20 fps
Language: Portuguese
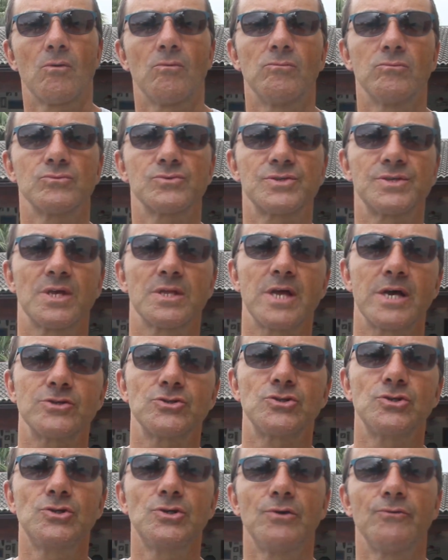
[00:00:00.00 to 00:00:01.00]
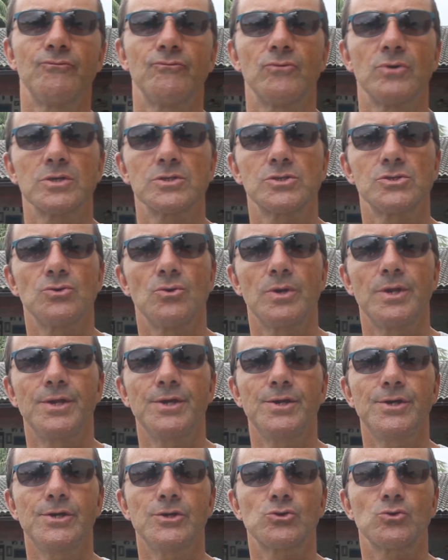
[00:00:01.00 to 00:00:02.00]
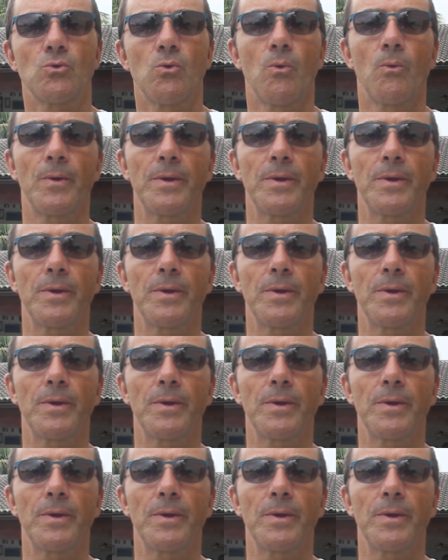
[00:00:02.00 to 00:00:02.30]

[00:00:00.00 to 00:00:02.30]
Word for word: um sedativo, um ansiolítico,